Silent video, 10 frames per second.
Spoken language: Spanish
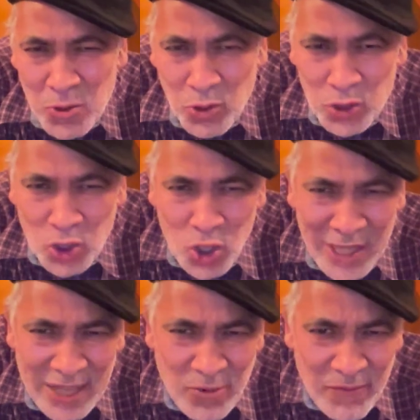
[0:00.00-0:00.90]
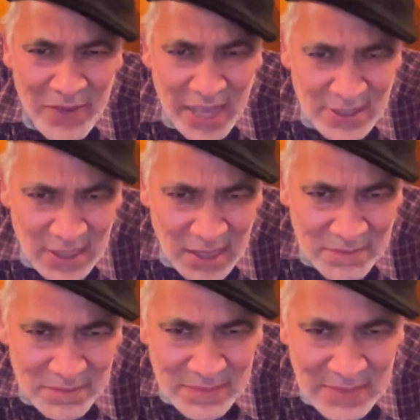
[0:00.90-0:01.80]
controles de confianza?
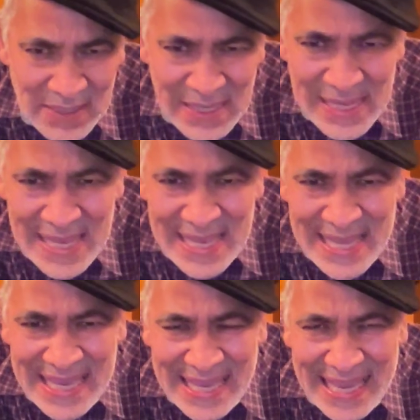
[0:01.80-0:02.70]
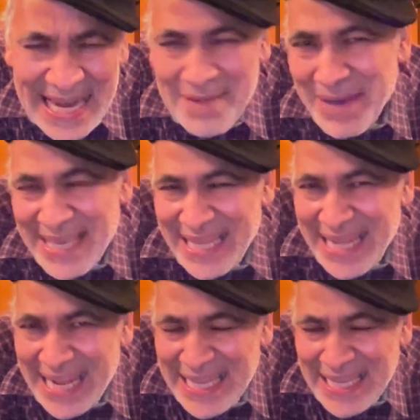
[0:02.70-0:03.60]
En la
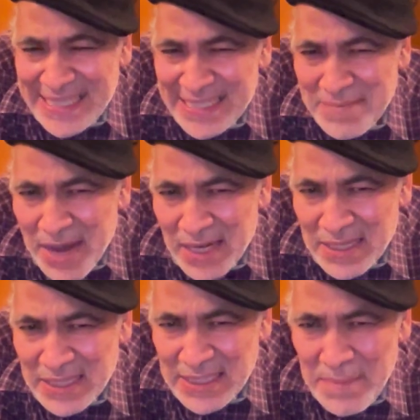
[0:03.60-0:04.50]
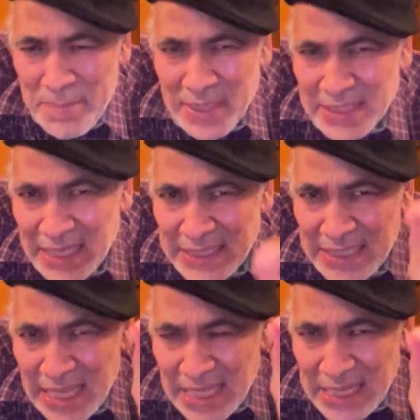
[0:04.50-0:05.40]
mañanera de este martes y en
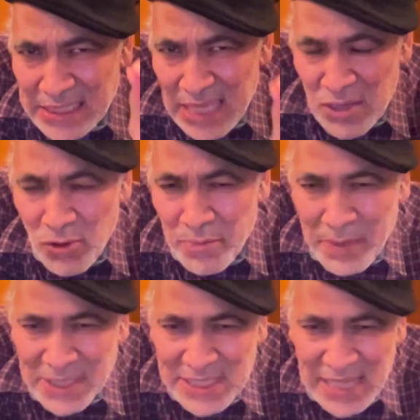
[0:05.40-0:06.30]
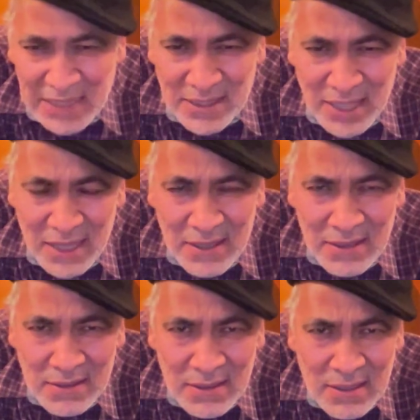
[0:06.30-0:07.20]
presencia del señor presidente,
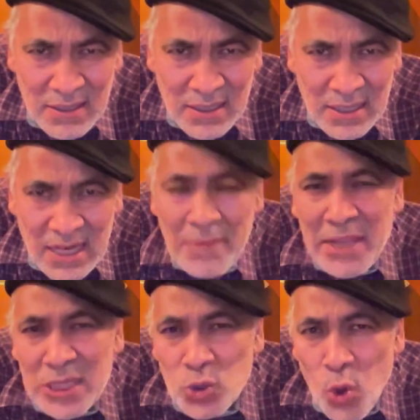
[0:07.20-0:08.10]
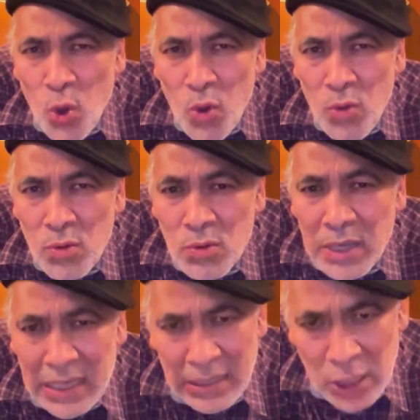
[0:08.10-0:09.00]
lamentó
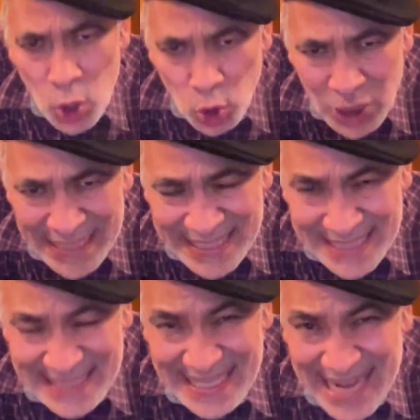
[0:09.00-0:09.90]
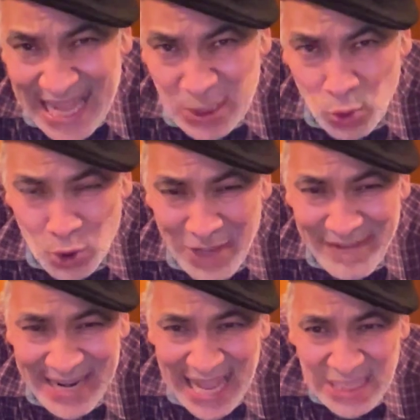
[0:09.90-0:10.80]
los asesinatos a
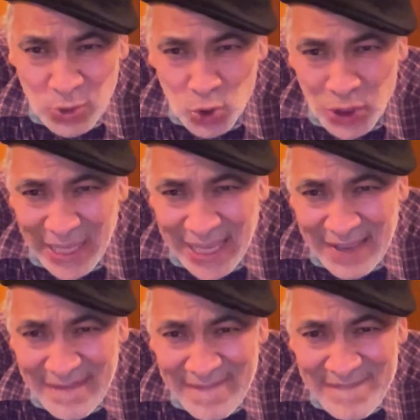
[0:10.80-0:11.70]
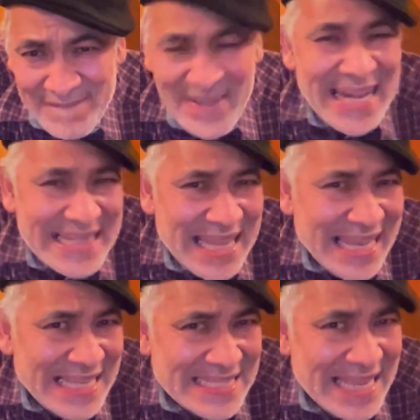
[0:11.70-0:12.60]
balazos de Berta
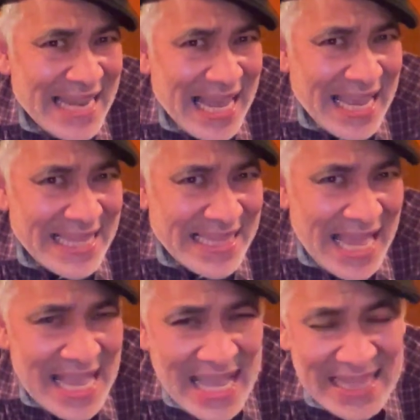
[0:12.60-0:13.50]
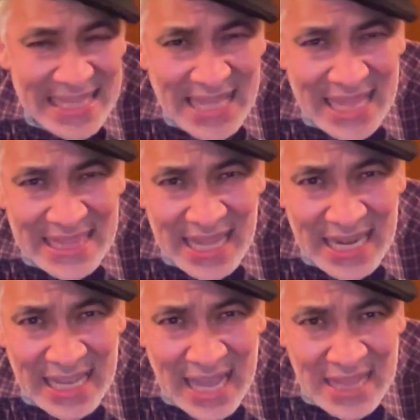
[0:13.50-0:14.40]
Gisela Gaitán, candidata a
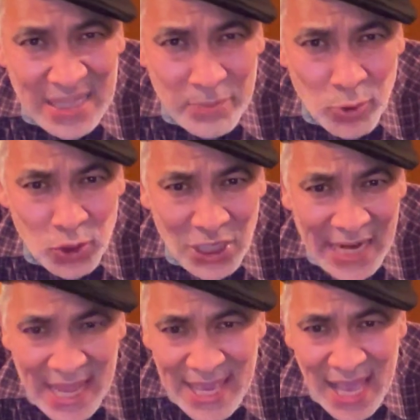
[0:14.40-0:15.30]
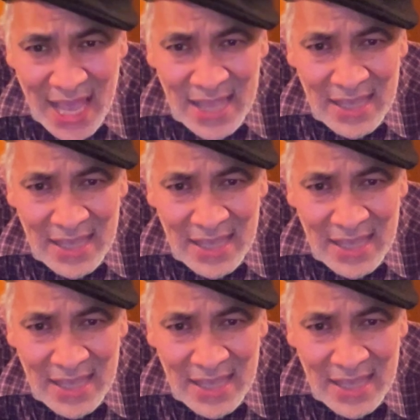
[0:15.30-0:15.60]
alcalde por Celaya,